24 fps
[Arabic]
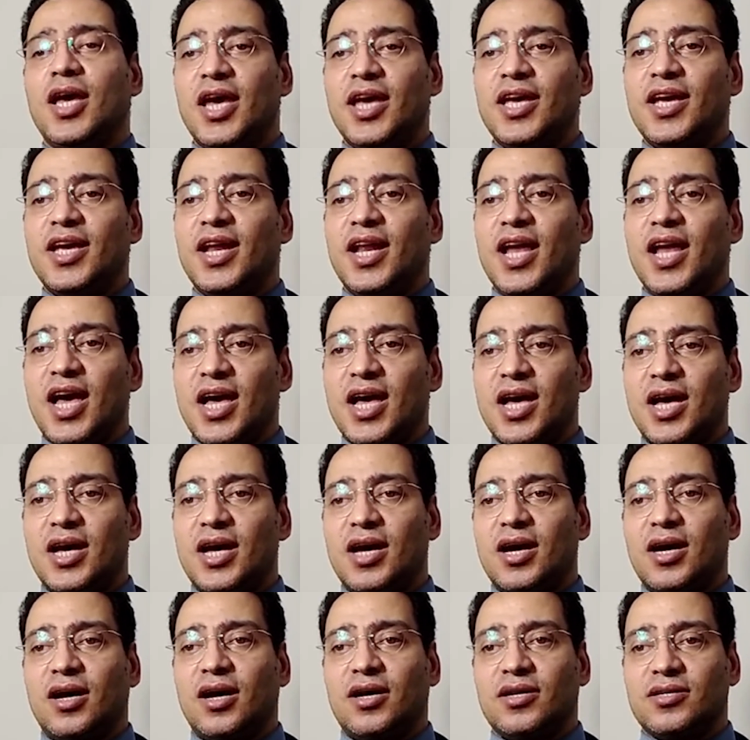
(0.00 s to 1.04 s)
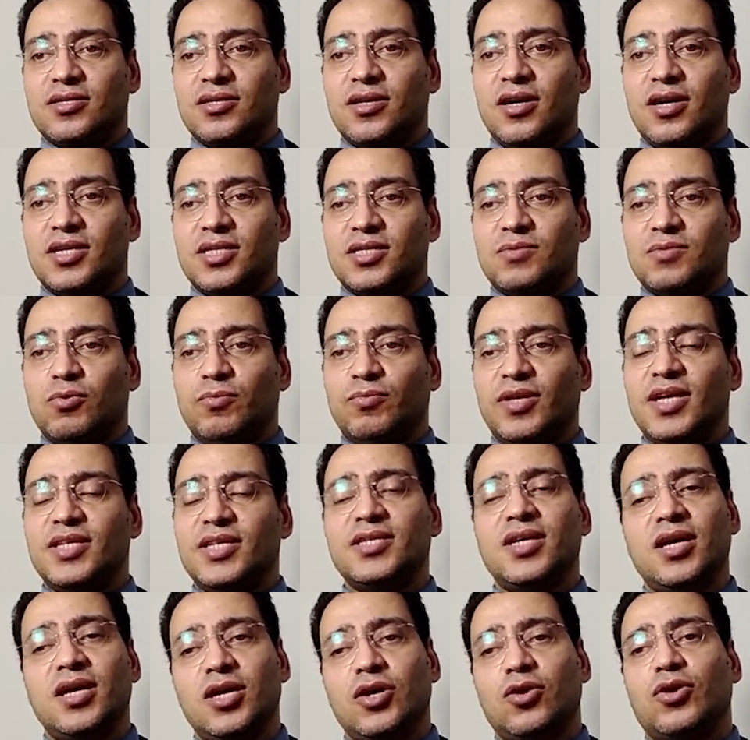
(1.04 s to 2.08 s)
هي لها خصائص
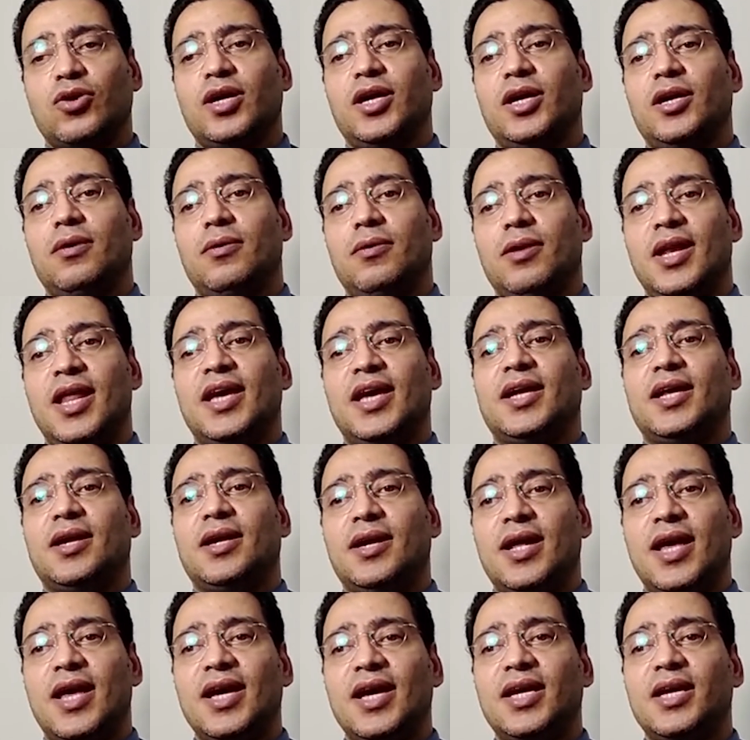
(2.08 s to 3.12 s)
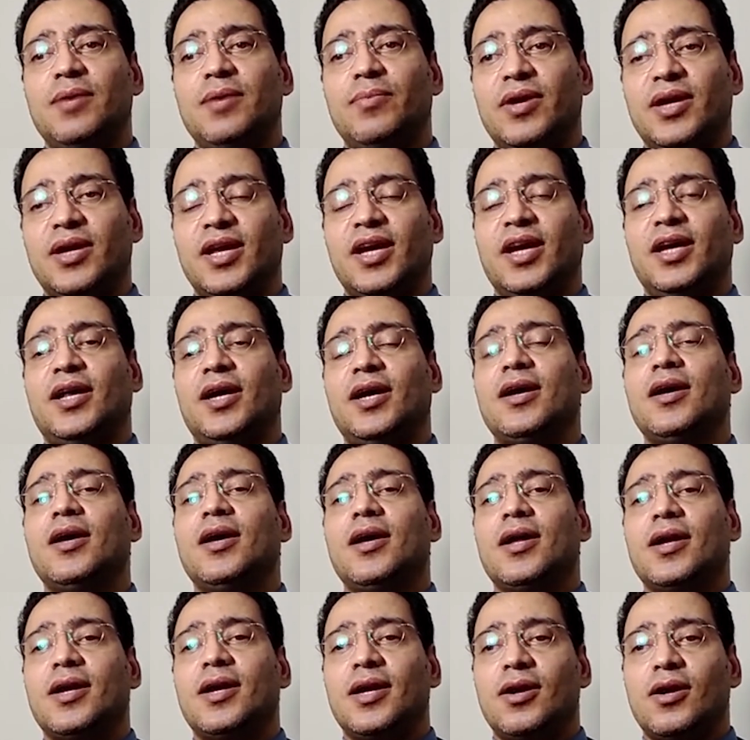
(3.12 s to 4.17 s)
ممتازه اوكي لكن يجب ان احنا
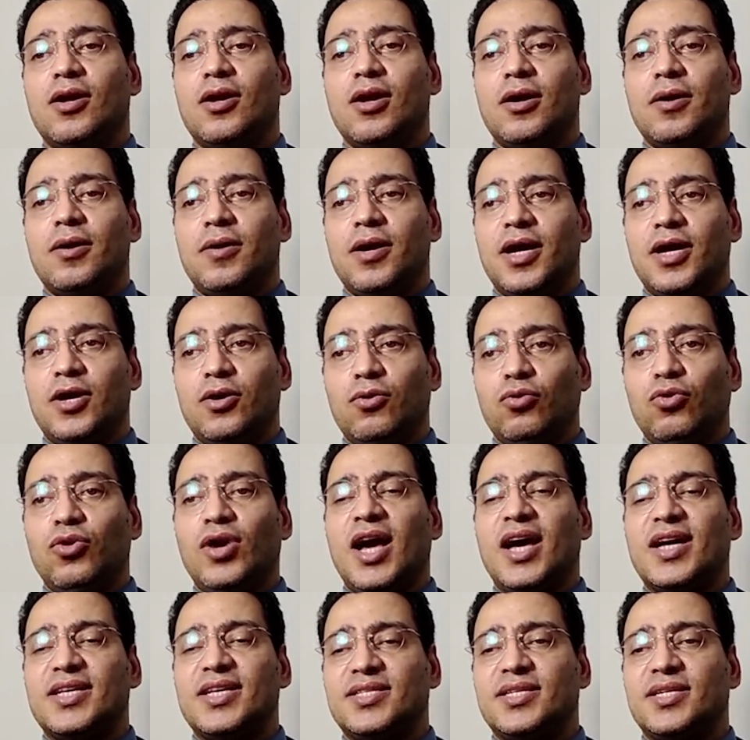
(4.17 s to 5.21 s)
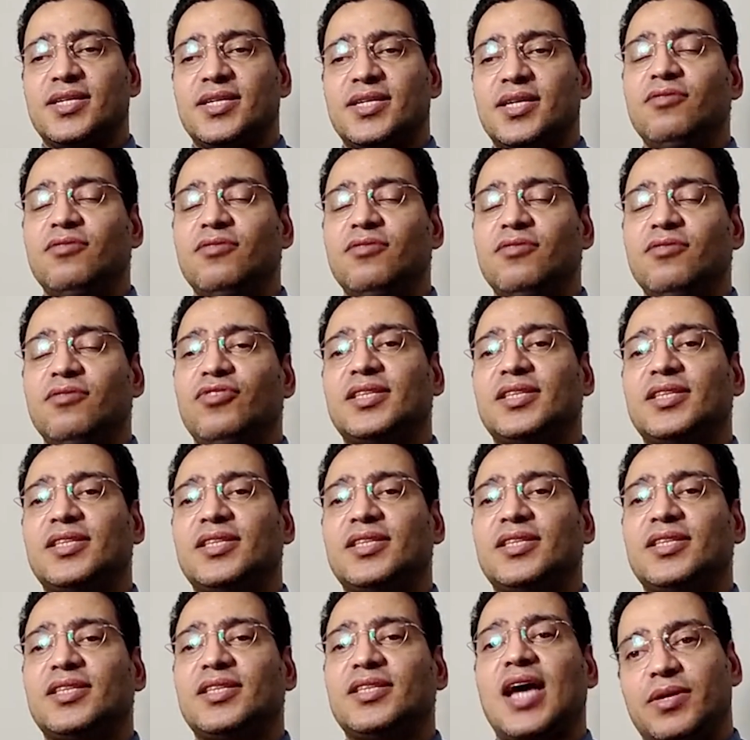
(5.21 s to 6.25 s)
آه، نكون حذرين في
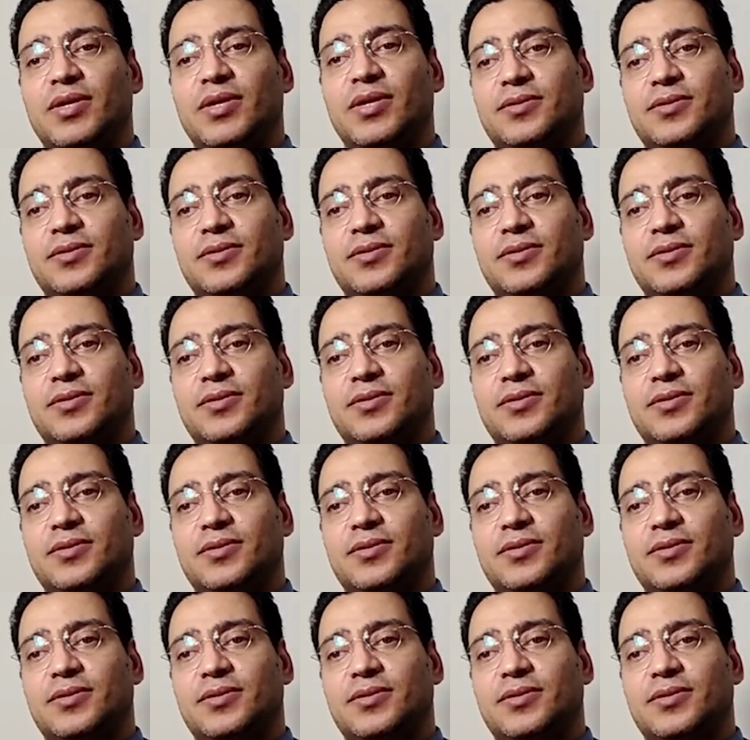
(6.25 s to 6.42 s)
التعميم